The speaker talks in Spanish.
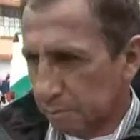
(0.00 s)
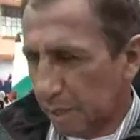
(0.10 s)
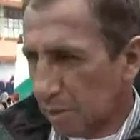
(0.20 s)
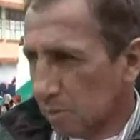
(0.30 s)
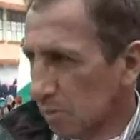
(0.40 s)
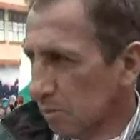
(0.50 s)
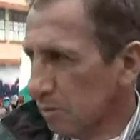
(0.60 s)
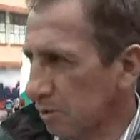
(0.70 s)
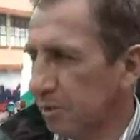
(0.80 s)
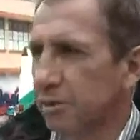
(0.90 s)
paro
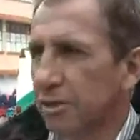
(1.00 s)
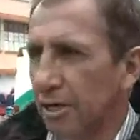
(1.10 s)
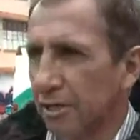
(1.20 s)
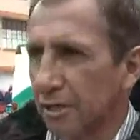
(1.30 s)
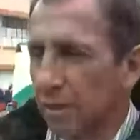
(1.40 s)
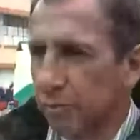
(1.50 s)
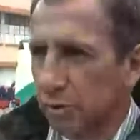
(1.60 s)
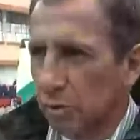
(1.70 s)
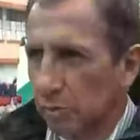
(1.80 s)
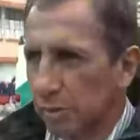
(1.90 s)
y en realidad
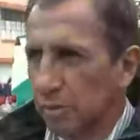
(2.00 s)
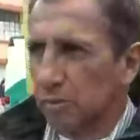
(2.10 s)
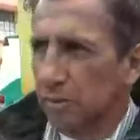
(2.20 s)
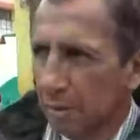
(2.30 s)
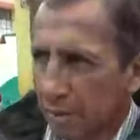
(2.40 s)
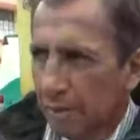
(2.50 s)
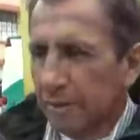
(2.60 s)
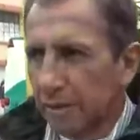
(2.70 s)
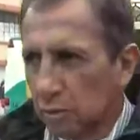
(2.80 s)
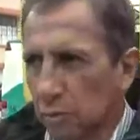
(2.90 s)
pues lo veo
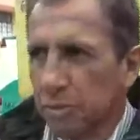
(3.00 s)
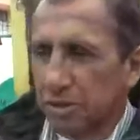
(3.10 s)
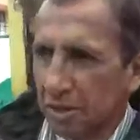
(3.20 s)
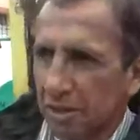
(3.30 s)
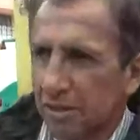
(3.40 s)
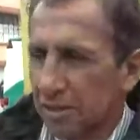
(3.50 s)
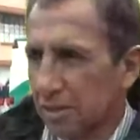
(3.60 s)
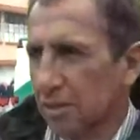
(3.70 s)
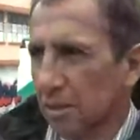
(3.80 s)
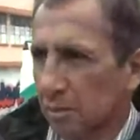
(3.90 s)
que comienza la
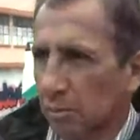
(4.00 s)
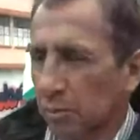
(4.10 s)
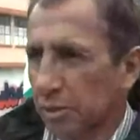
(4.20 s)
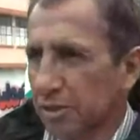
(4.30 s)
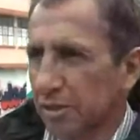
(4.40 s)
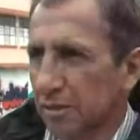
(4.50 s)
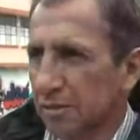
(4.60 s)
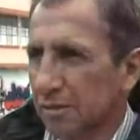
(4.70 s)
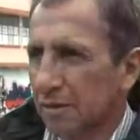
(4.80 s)
tierra a moverse.